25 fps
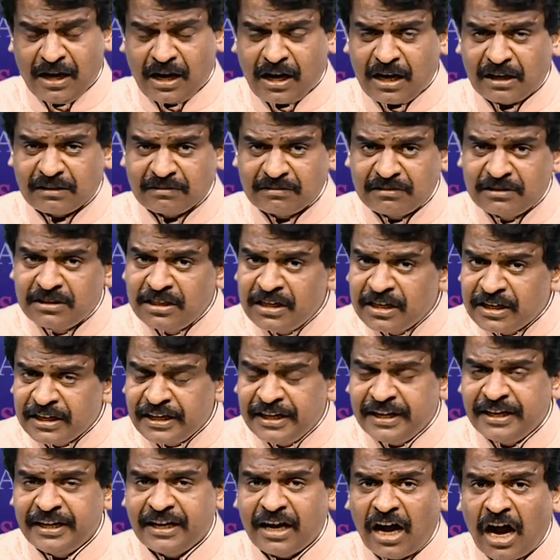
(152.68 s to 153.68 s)

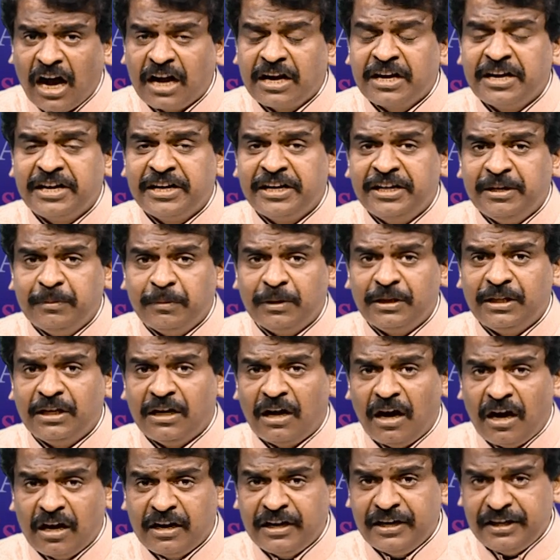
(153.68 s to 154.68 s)
கர்த்தரே அக்கினி
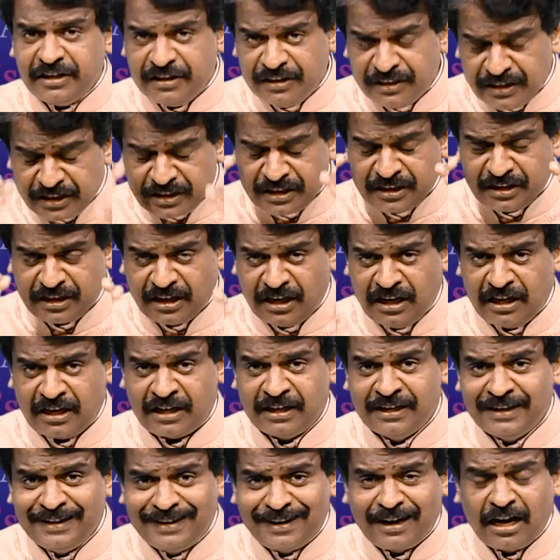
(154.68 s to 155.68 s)
மதிலாக நிற்கிறார்
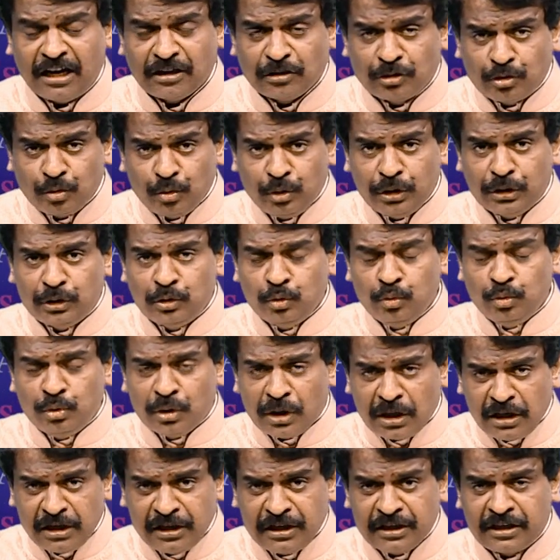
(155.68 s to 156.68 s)
கர்த்தருடைய
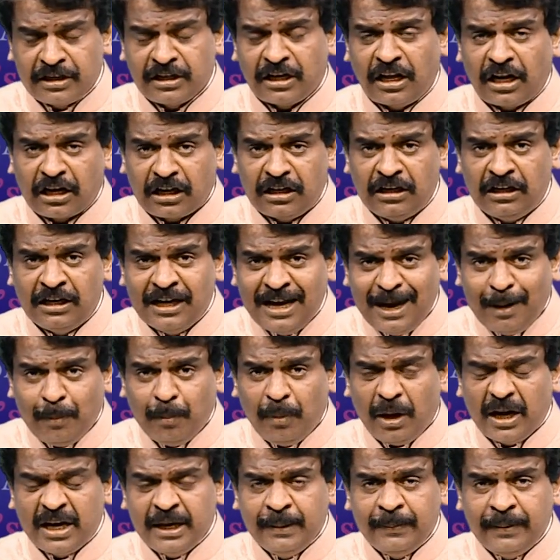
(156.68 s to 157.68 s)
தூதர்கள் இருக்கிறார்கள்
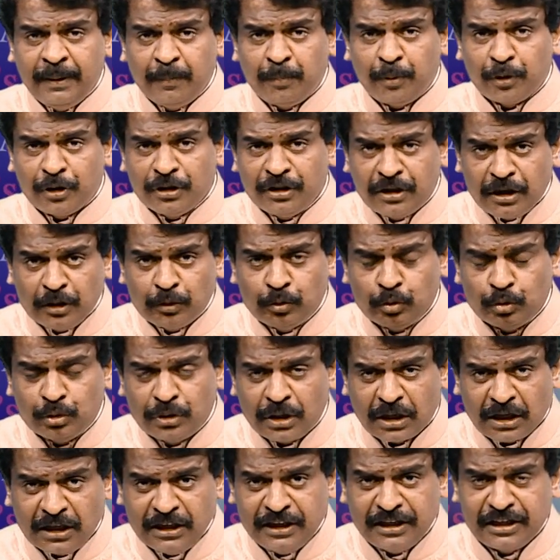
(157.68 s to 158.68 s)
மகிமை பொருந்தின
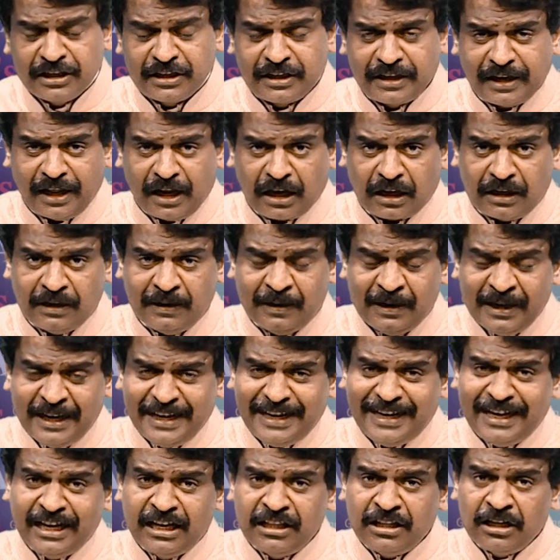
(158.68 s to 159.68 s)
தூதர்கள் இருக்கிறார்கள்
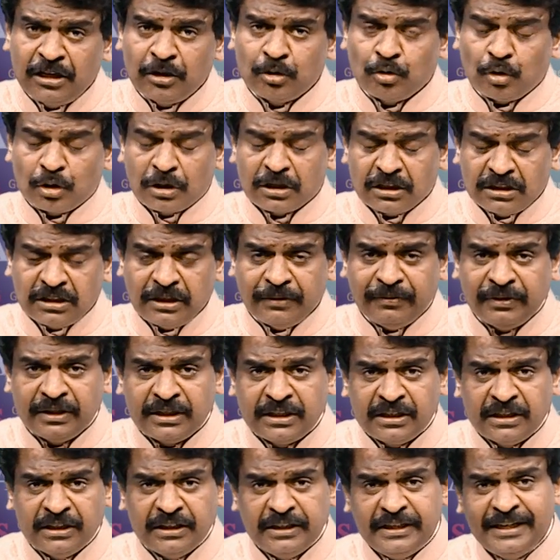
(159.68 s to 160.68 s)
ஏதேன் தோட்டத்தை
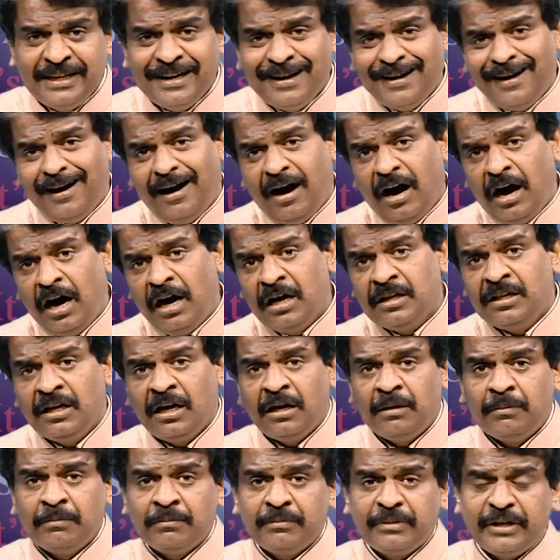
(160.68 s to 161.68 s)
விட்டு
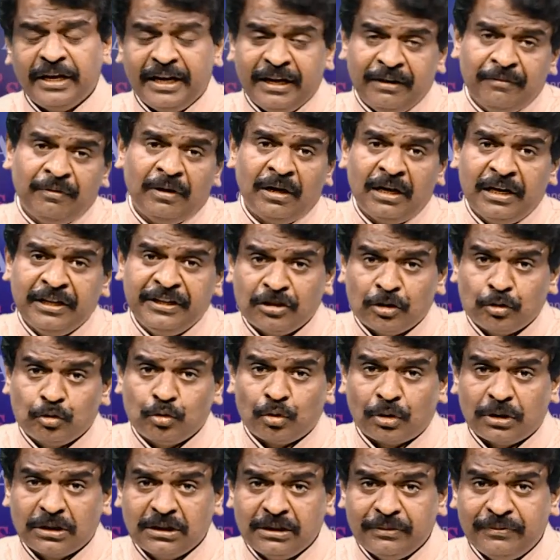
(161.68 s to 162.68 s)
ஆதாம் ஏவாளை
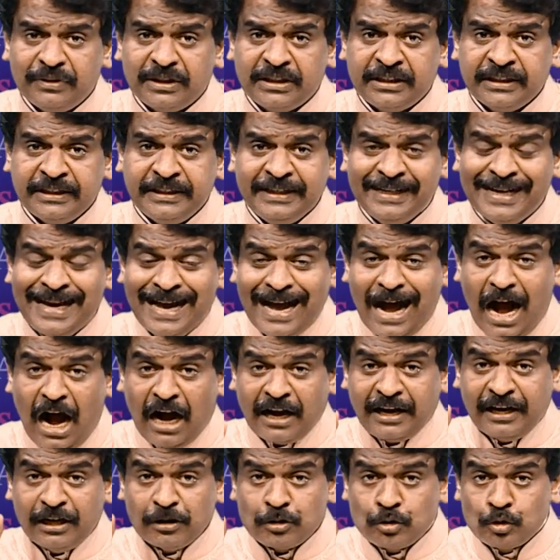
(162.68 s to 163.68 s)
துரத்தி விட்டு
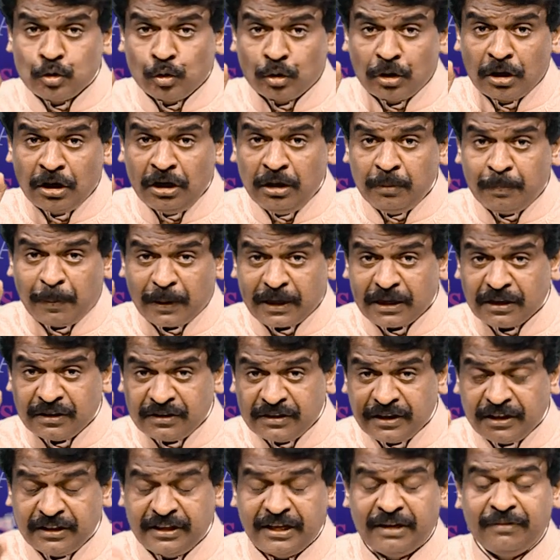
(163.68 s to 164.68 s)
அங்கே சுடலி
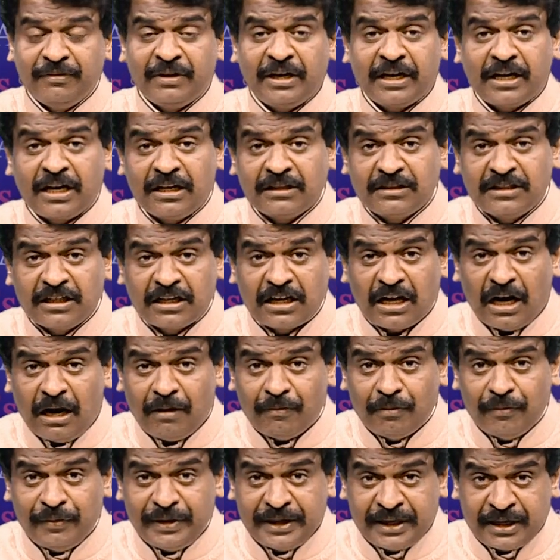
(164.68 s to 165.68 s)
பட்டத்தை தேவனாய் கர்த்தர்
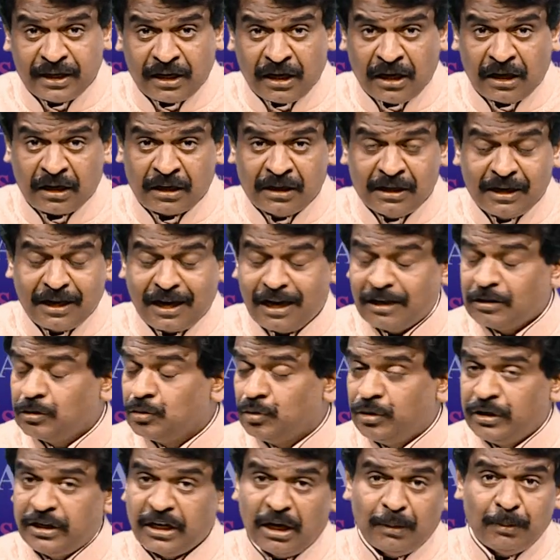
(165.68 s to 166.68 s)
காவல் வைக்கிறார்
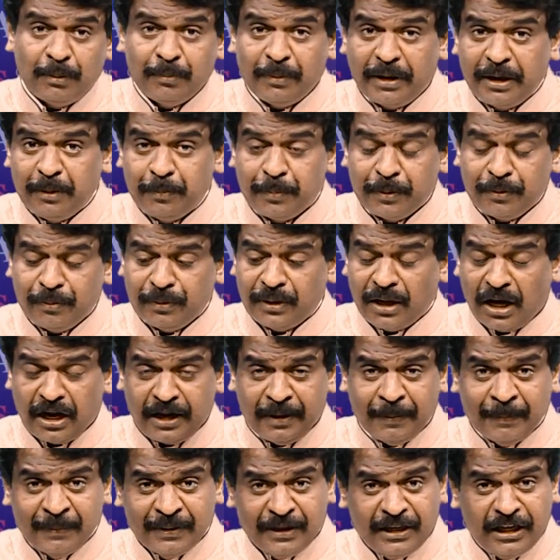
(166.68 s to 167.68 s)
கத்தருடைய நாமம் மையப்படுவதாக
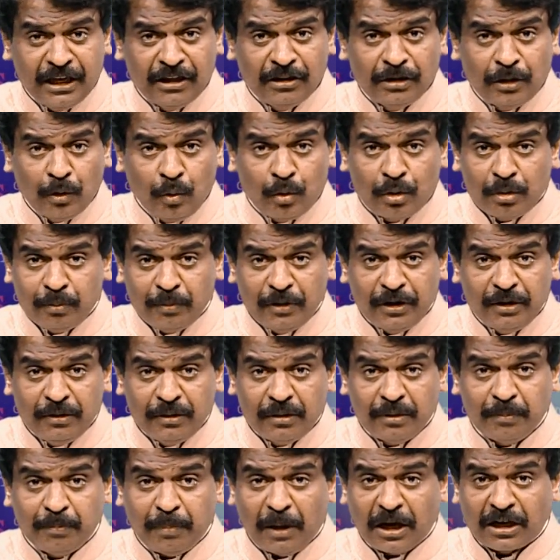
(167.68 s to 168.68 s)
எந்த ஒரு
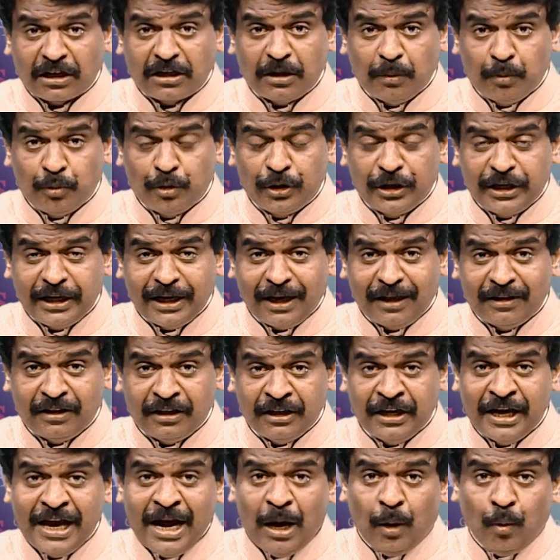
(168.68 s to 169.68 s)
மனிதரும் பார்க்க முடியாது
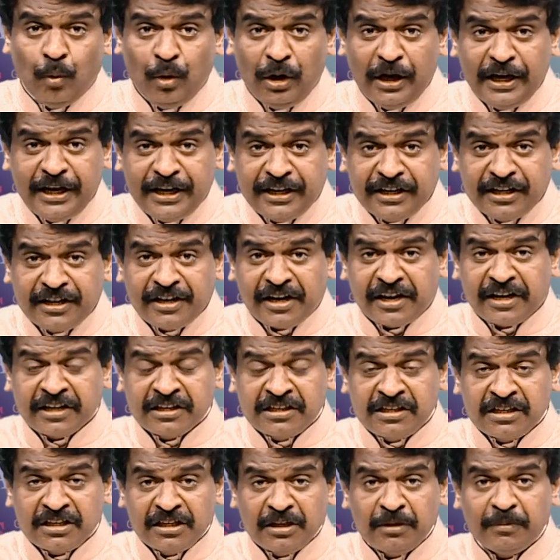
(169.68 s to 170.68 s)
உள்ளே என்ன
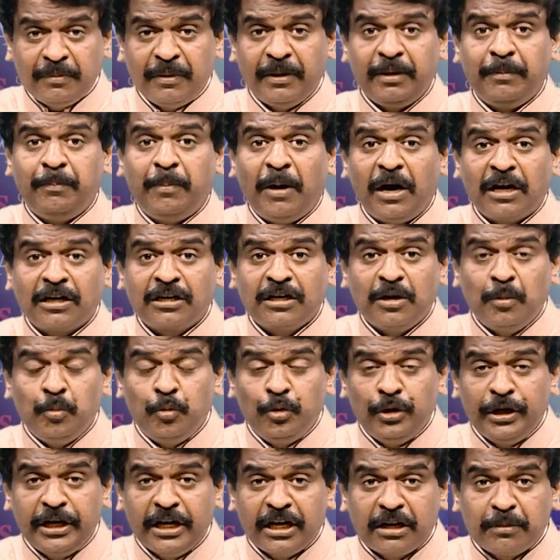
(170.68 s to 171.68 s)
நடக்கிறது என்பதை பார்க்க
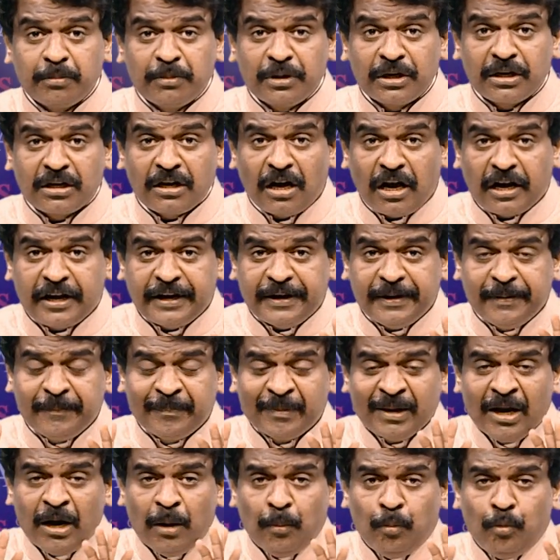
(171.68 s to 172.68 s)
முடியாது என்பதற்காக
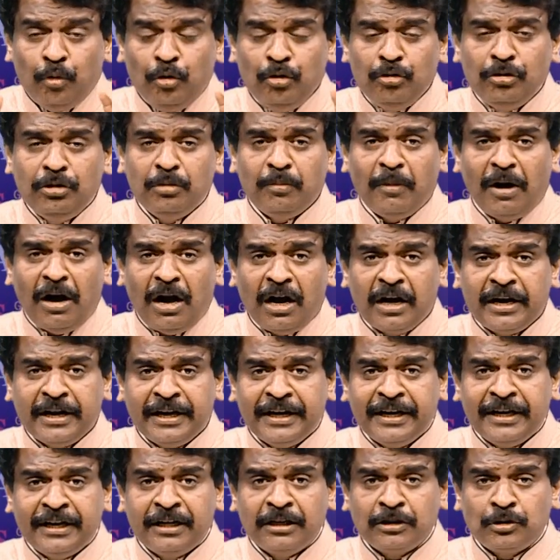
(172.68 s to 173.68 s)
முழுவதுமாக
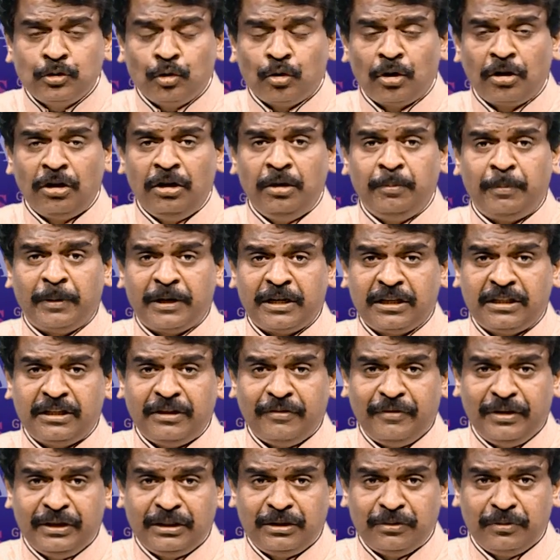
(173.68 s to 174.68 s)
சுடரொளி
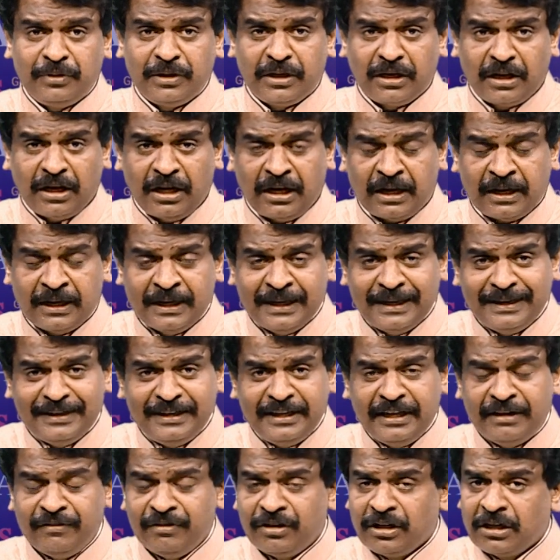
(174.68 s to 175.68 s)
பட்டத்தை வைத்து விடுகிறார்
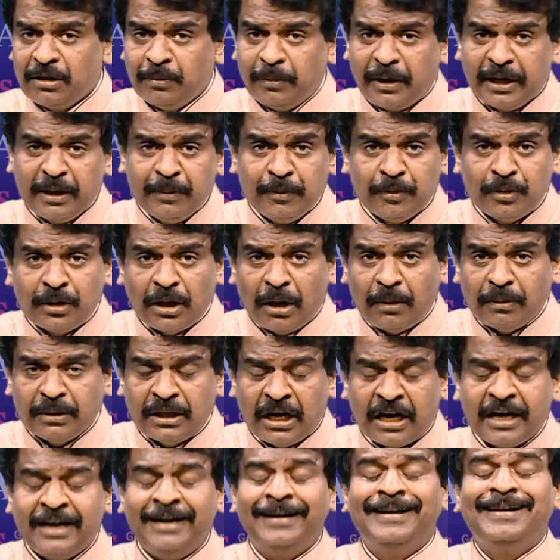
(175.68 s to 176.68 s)
தேவனுக்கு
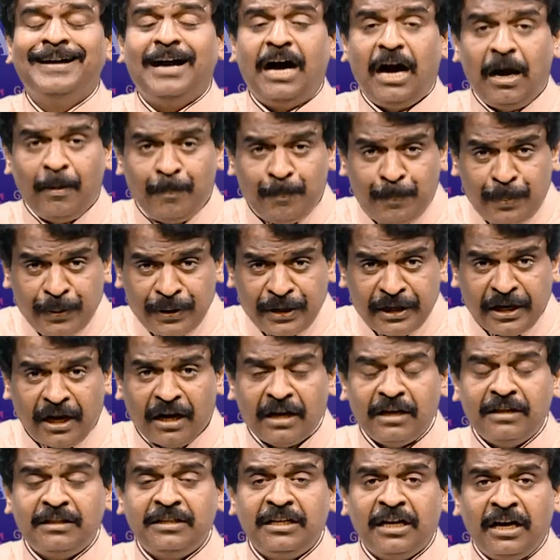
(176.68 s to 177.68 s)
மகிமுண்டாவதாக
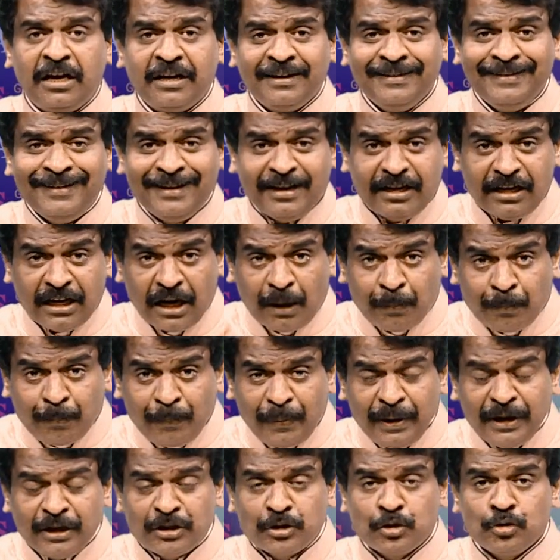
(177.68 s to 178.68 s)
அப்படியாகத்தான்
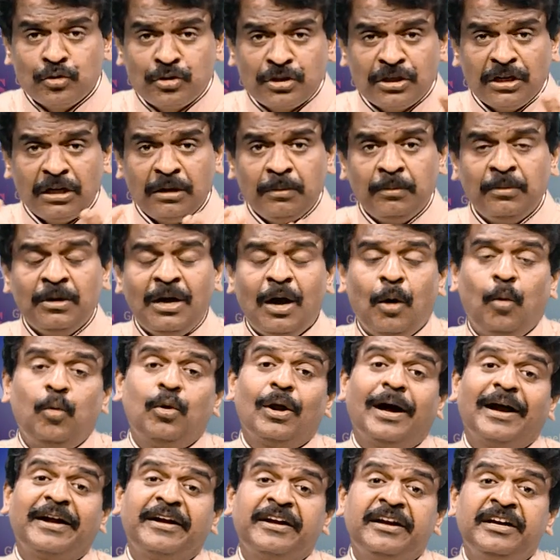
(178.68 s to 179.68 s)
நம்மை சுற்றிலும்
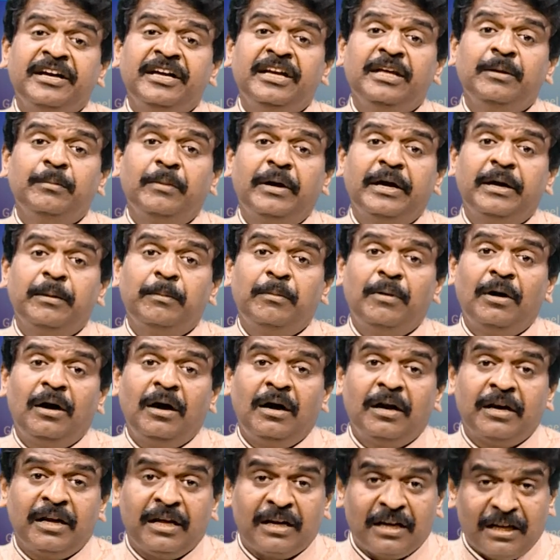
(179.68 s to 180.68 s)
ஒரு
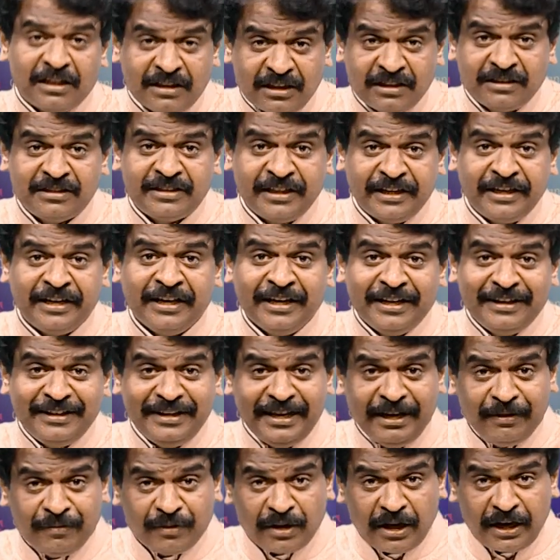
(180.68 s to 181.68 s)
அக்கினிமயமான ரதத்தை
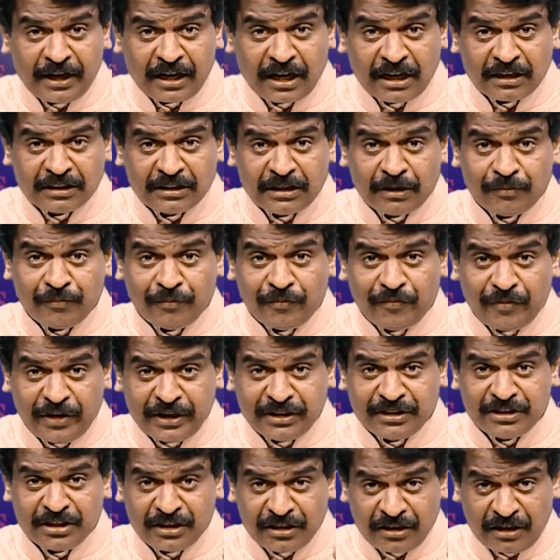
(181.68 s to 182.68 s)
தேவனாய் கத்தர்
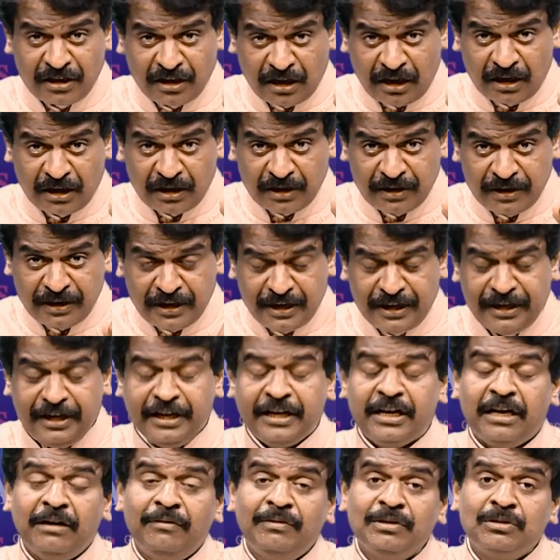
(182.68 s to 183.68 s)
வைத்திருக்கிறார்
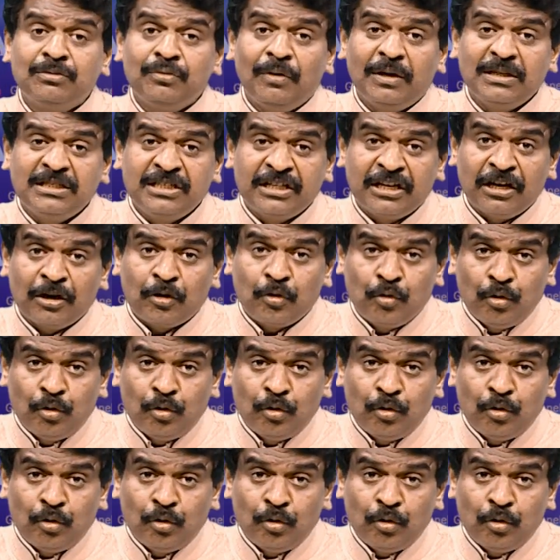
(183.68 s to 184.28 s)
நீங்கள் விசுவாசிக்க